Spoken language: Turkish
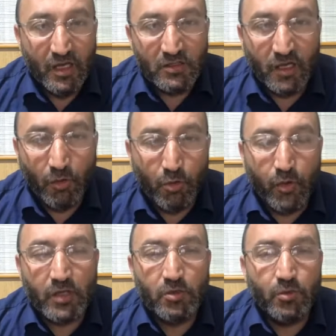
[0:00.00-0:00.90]
Sahur
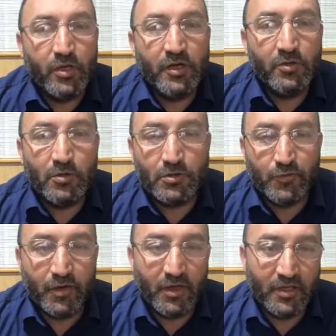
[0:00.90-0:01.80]
vakti uyanıyoruz,
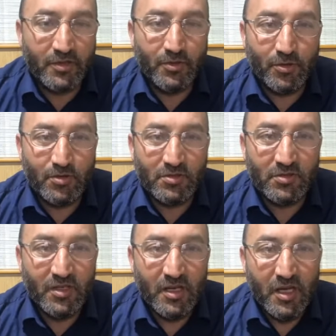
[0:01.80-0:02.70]
fırına gidiyoruz.
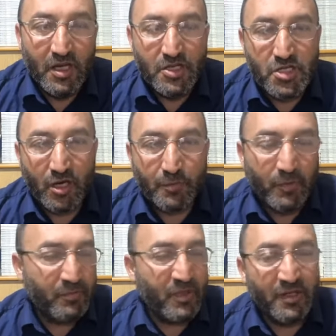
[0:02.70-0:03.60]

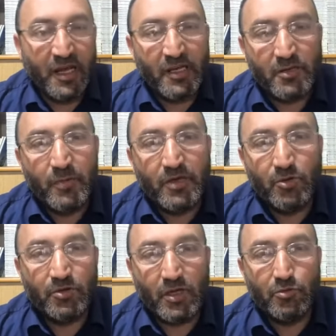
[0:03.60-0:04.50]
Çarpımdan ekmek
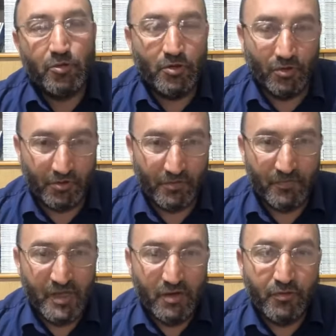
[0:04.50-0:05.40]
orada duruyor.
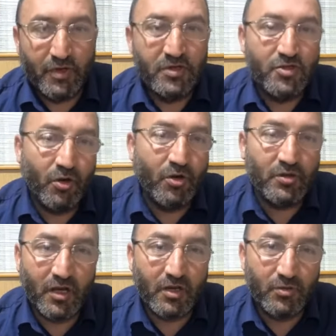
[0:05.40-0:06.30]
Fırıncı 10
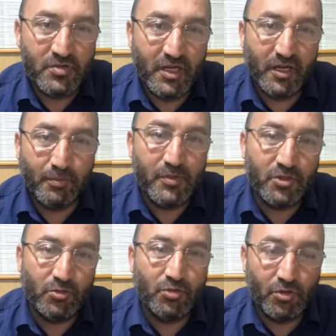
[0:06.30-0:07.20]
dakika önce
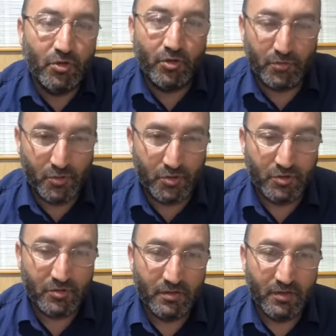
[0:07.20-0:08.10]
yapmış, üstünü örtmüş.